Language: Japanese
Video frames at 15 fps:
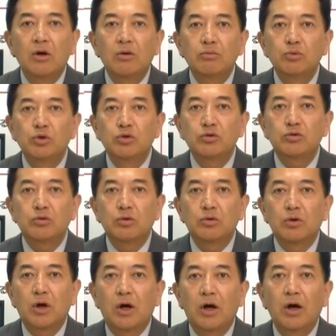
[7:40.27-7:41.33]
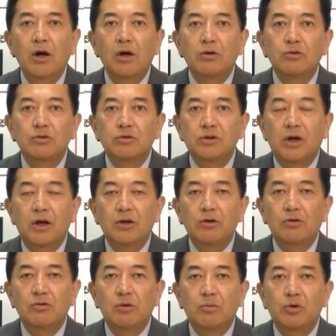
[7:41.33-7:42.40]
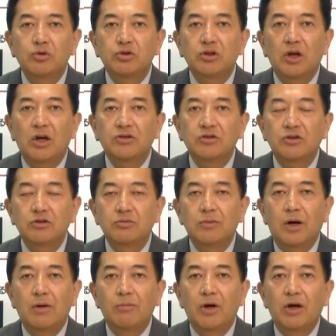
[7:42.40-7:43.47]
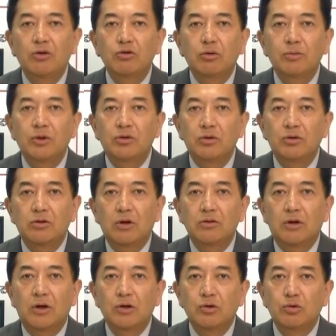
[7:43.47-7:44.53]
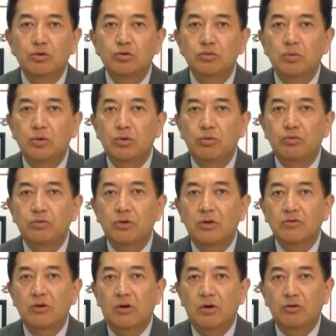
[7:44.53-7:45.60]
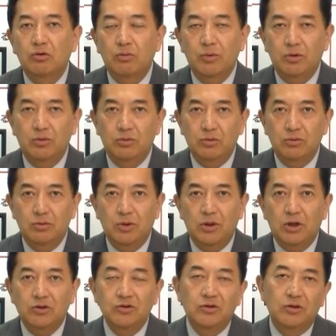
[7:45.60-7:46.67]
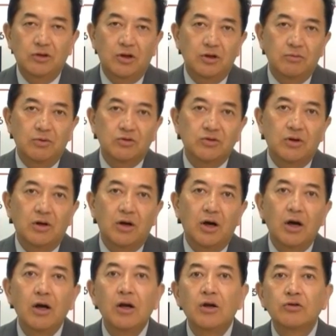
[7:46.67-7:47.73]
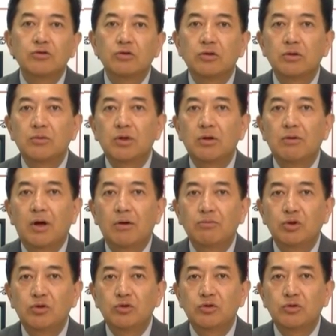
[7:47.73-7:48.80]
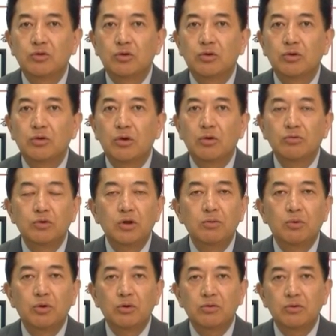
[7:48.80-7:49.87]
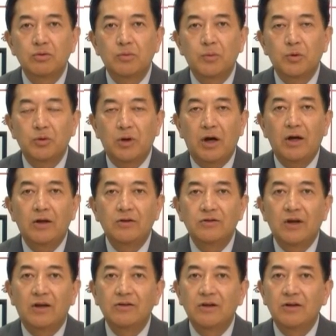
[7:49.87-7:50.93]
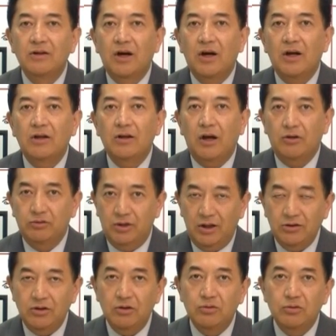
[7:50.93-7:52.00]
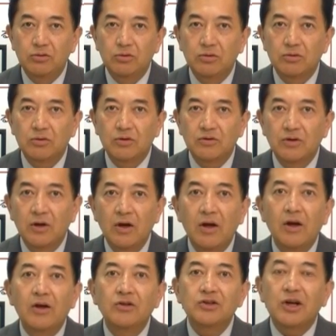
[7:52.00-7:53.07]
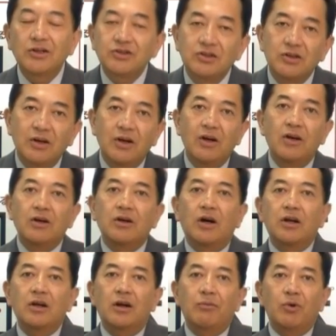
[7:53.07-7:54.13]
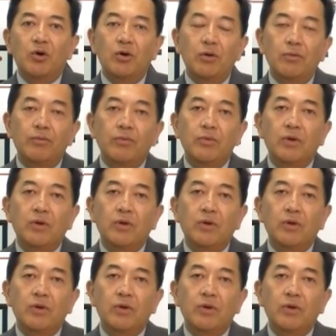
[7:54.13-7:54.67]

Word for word: 民主党が具体論を持ち合わせぬまま述べていた内容を全て福田さんが述べるという形になりますからその意味では民主党の売り物というものが残念ながらなくなってくるということですしかし彼らも